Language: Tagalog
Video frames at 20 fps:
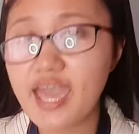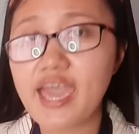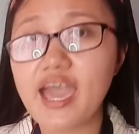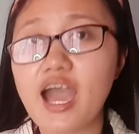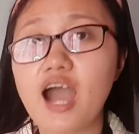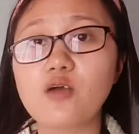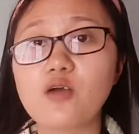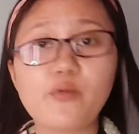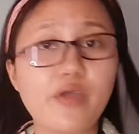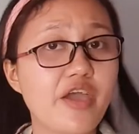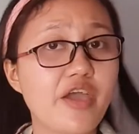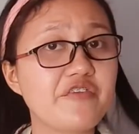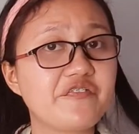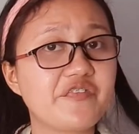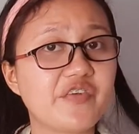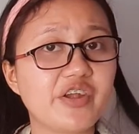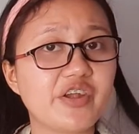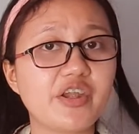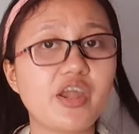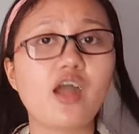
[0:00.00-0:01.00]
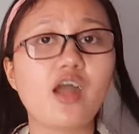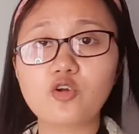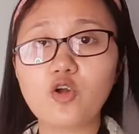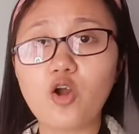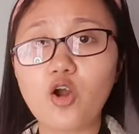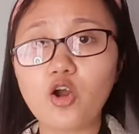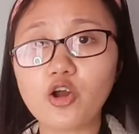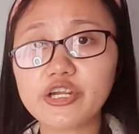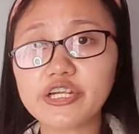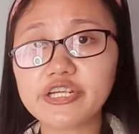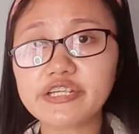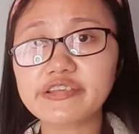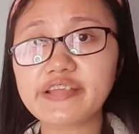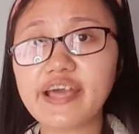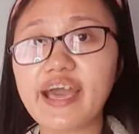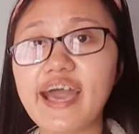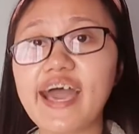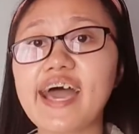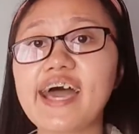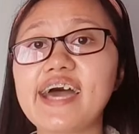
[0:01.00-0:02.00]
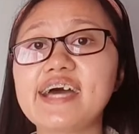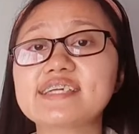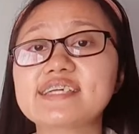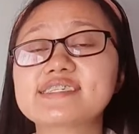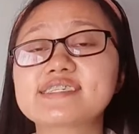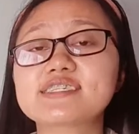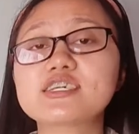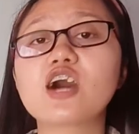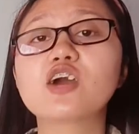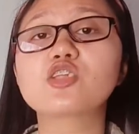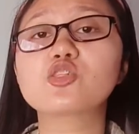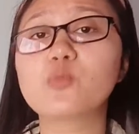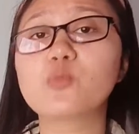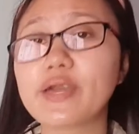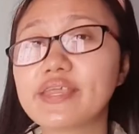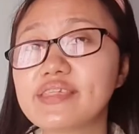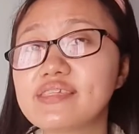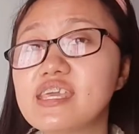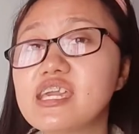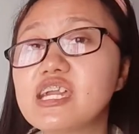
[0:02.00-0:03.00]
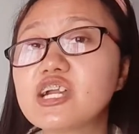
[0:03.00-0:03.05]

However, corn has 20